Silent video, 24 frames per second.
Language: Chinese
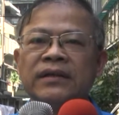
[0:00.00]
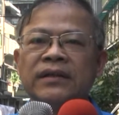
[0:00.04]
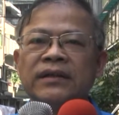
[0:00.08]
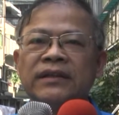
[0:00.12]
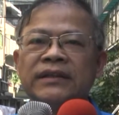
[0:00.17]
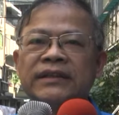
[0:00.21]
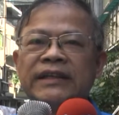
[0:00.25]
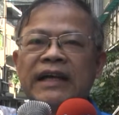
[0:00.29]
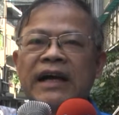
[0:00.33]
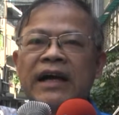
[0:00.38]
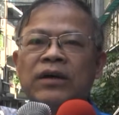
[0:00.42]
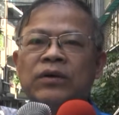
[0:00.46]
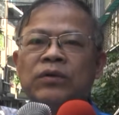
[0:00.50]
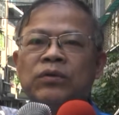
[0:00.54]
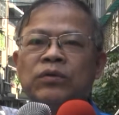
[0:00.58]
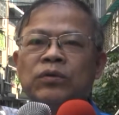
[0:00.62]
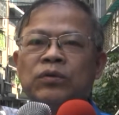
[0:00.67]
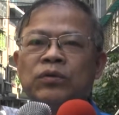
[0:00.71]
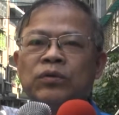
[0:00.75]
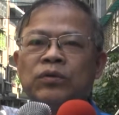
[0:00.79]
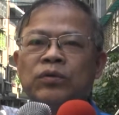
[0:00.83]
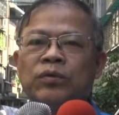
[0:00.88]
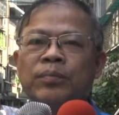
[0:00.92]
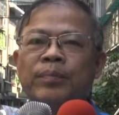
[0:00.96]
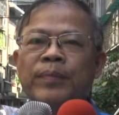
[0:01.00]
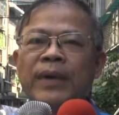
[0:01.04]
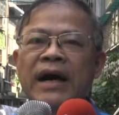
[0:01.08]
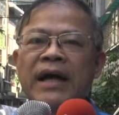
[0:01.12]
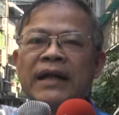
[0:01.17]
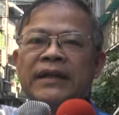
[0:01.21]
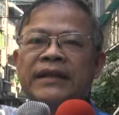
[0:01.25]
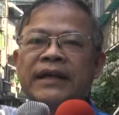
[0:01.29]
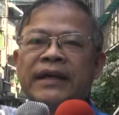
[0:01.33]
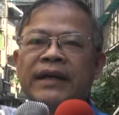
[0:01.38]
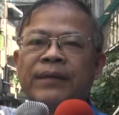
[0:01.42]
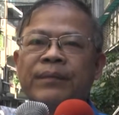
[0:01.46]
上午八
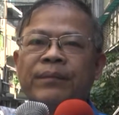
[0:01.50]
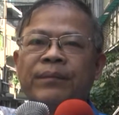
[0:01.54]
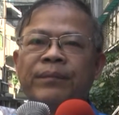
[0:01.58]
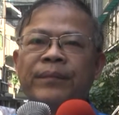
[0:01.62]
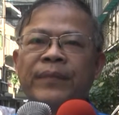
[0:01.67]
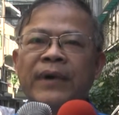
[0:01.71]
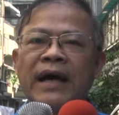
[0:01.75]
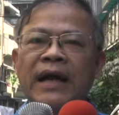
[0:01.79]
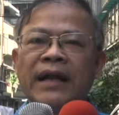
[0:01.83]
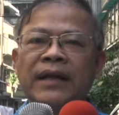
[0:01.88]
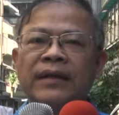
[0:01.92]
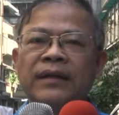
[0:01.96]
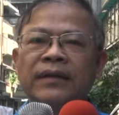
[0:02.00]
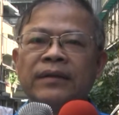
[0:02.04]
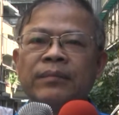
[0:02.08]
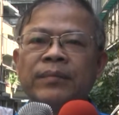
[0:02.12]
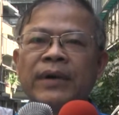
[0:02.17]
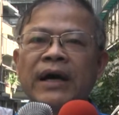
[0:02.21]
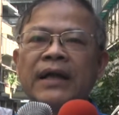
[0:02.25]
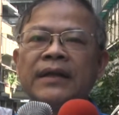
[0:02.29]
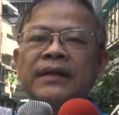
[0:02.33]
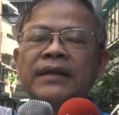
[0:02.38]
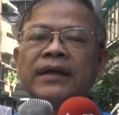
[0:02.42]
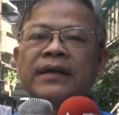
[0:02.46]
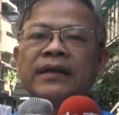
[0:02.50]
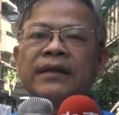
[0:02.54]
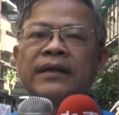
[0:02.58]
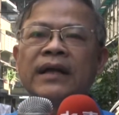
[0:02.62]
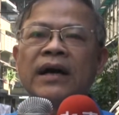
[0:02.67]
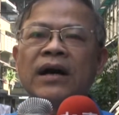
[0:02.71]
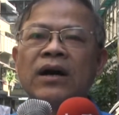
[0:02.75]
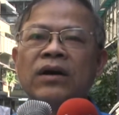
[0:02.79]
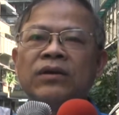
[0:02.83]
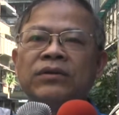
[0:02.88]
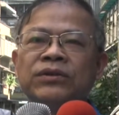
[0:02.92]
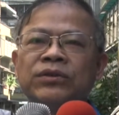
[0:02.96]
点半，八点
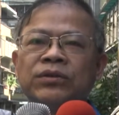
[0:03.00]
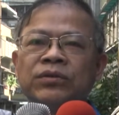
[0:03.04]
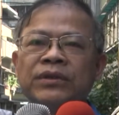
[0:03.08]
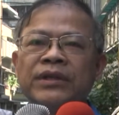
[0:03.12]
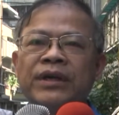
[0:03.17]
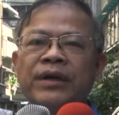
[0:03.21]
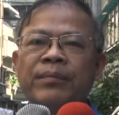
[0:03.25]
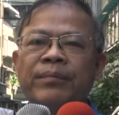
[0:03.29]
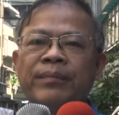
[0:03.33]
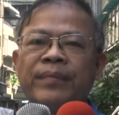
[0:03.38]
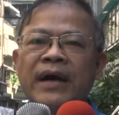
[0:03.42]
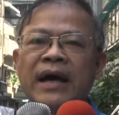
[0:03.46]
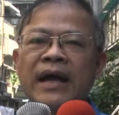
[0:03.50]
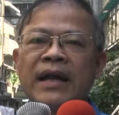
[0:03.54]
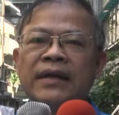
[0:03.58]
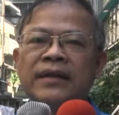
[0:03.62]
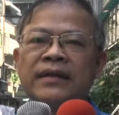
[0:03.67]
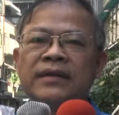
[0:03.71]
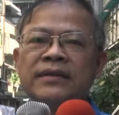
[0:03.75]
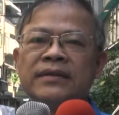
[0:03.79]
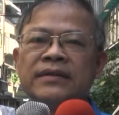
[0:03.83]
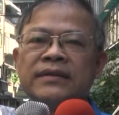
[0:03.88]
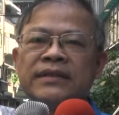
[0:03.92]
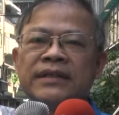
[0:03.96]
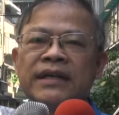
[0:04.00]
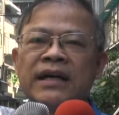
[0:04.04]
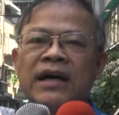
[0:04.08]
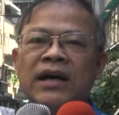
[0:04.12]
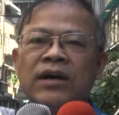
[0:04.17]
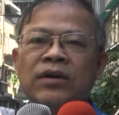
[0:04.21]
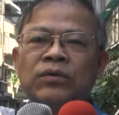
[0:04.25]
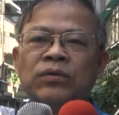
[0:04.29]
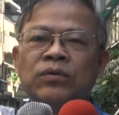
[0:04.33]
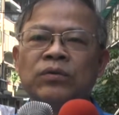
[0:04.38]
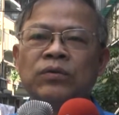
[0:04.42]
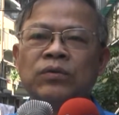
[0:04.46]
到九点半，下
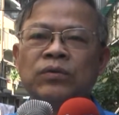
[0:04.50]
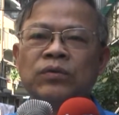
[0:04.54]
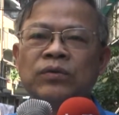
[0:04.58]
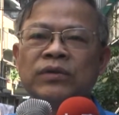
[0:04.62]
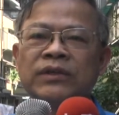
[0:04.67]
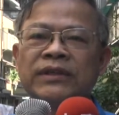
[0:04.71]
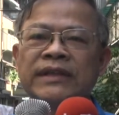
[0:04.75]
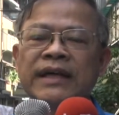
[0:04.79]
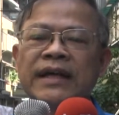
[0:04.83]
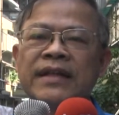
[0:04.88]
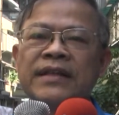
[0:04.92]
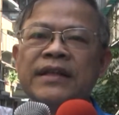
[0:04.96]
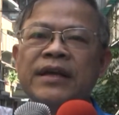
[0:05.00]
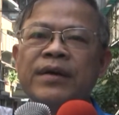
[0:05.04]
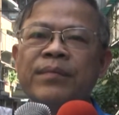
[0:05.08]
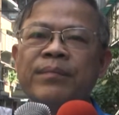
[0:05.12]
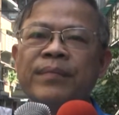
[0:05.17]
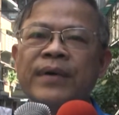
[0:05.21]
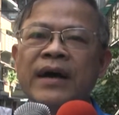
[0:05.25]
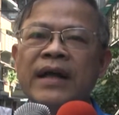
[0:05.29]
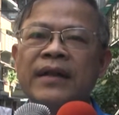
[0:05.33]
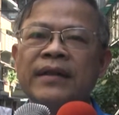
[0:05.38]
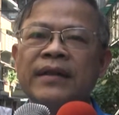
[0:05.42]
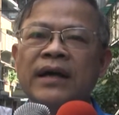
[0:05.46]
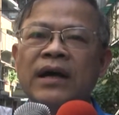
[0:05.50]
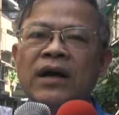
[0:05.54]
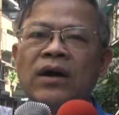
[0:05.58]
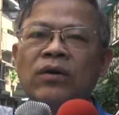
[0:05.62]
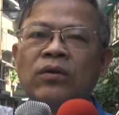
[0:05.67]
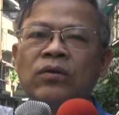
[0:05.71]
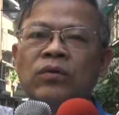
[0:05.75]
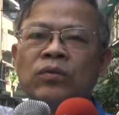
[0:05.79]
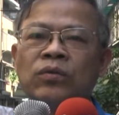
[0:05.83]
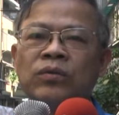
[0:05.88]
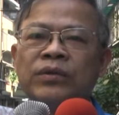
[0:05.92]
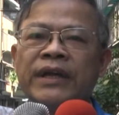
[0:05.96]
午三点半到
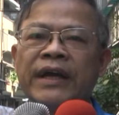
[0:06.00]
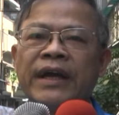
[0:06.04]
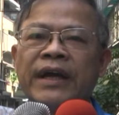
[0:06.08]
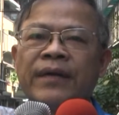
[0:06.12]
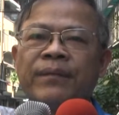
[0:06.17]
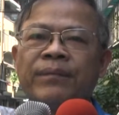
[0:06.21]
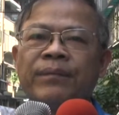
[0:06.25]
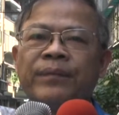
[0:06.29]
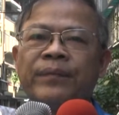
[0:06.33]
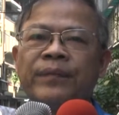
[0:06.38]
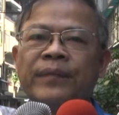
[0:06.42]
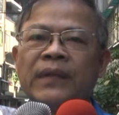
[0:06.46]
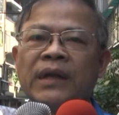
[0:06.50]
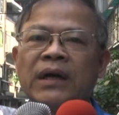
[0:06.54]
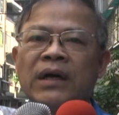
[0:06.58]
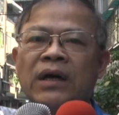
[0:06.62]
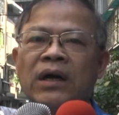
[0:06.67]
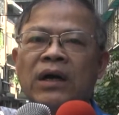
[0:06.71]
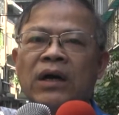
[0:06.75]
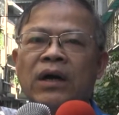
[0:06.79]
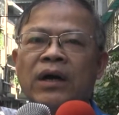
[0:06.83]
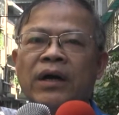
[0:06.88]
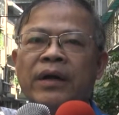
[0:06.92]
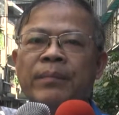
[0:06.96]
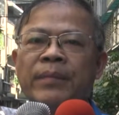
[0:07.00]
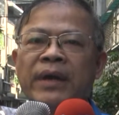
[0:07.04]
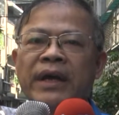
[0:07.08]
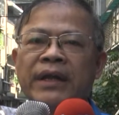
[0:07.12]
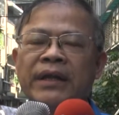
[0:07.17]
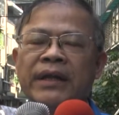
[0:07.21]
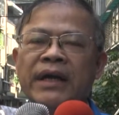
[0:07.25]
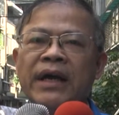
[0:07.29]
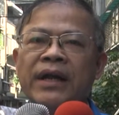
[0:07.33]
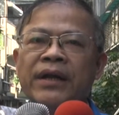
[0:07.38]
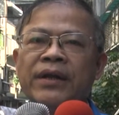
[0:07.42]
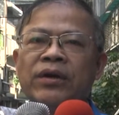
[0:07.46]
五点，啊，每
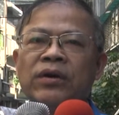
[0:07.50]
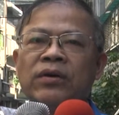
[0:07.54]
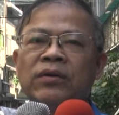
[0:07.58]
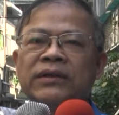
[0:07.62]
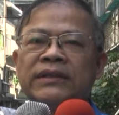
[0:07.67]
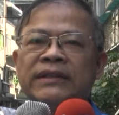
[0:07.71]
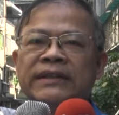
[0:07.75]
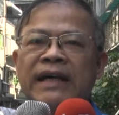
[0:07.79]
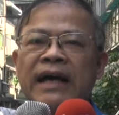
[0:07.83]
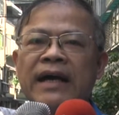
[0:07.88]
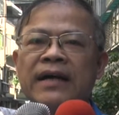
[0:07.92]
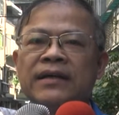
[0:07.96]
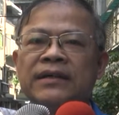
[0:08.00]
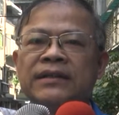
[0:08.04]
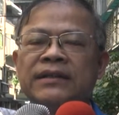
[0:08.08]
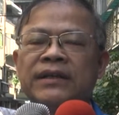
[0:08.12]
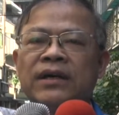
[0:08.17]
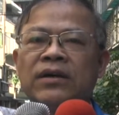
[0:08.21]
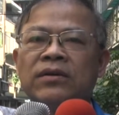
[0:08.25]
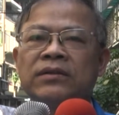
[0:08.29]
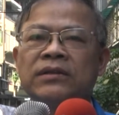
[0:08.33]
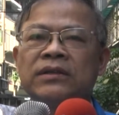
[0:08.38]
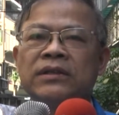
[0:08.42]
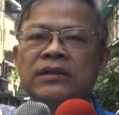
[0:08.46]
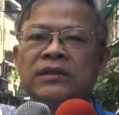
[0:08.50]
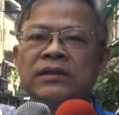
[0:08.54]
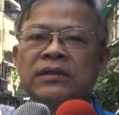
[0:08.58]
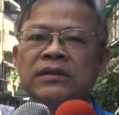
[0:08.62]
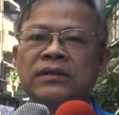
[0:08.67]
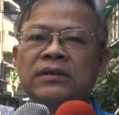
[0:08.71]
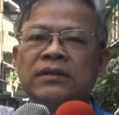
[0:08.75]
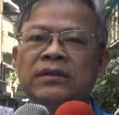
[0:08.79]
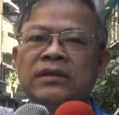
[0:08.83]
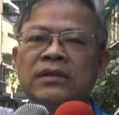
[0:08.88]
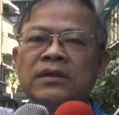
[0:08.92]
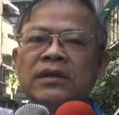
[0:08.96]
天用三个小时
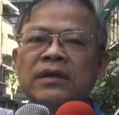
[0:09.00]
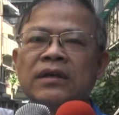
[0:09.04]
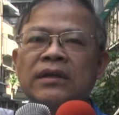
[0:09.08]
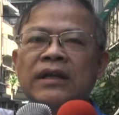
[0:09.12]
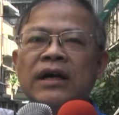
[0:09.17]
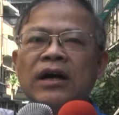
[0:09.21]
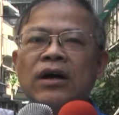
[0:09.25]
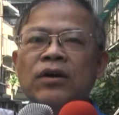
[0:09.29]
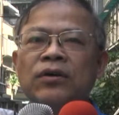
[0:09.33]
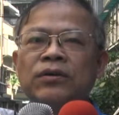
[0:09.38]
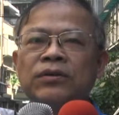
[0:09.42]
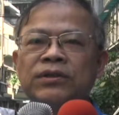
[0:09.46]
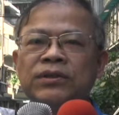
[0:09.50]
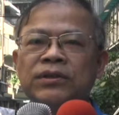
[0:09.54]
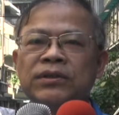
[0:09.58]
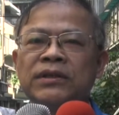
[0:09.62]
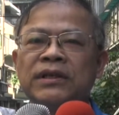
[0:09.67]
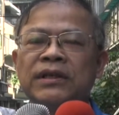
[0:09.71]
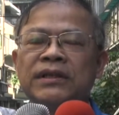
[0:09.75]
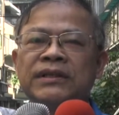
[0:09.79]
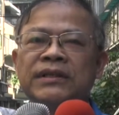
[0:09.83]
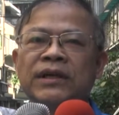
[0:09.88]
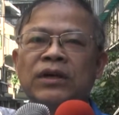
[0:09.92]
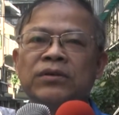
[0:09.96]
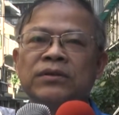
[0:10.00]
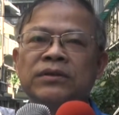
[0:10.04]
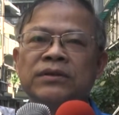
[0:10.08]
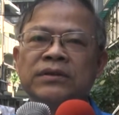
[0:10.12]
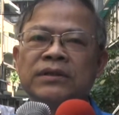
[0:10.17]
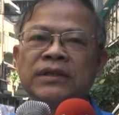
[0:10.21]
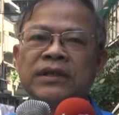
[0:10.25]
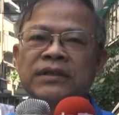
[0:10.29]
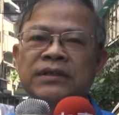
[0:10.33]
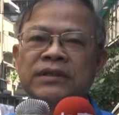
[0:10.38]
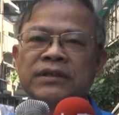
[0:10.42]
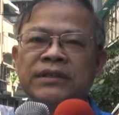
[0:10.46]
到四个小时
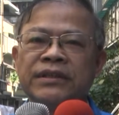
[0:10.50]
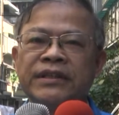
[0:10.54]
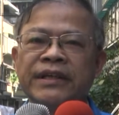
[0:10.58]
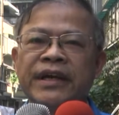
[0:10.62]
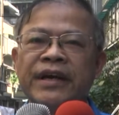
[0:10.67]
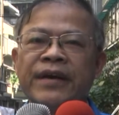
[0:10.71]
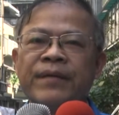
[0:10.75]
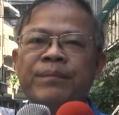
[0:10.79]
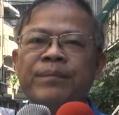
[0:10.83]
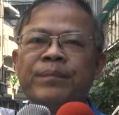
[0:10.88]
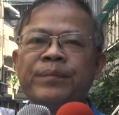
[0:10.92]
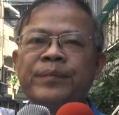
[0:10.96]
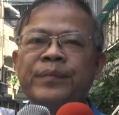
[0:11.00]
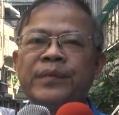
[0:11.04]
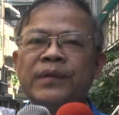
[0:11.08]
的时间。